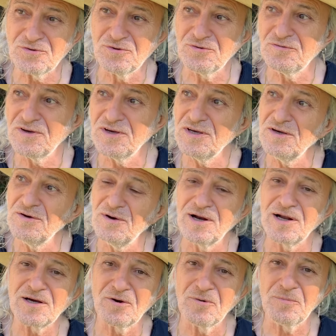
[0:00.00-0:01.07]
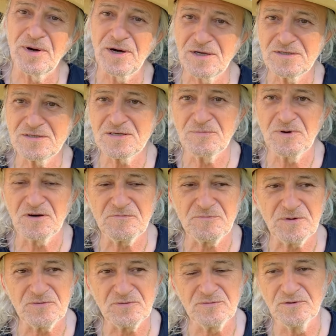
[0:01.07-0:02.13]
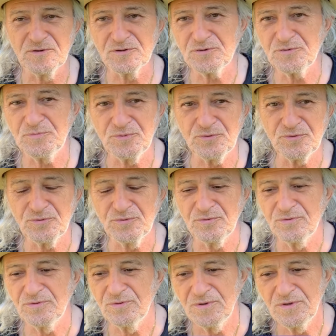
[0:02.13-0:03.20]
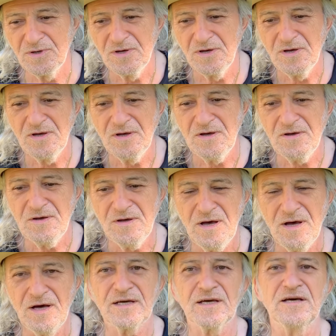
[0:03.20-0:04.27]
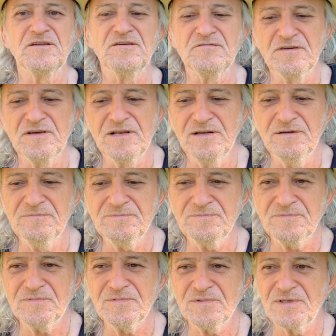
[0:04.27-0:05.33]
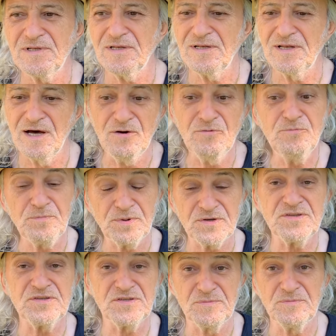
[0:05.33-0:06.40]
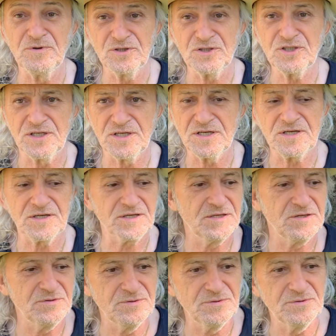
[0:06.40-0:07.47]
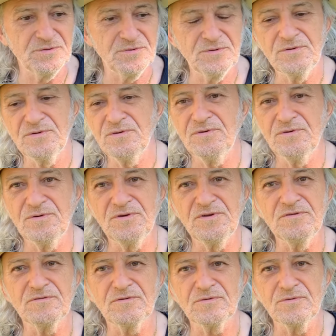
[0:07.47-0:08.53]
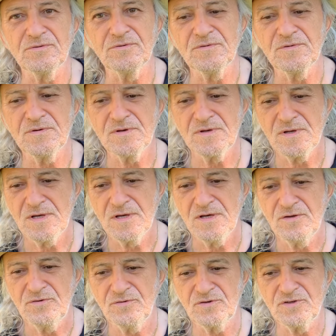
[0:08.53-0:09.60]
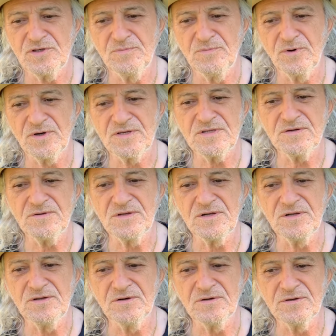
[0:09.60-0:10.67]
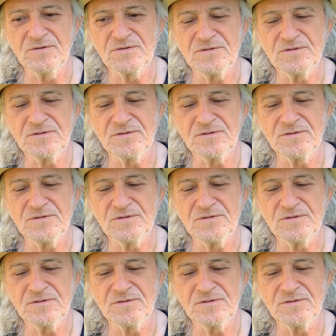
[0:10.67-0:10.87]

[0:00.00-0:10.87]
lever à la campagne. Ça m'arrive pas souvent. Je suis plutôt Galiville, là où précisément j'ai écrit euh, le livre euh, sur Jim Morrison et les Doors.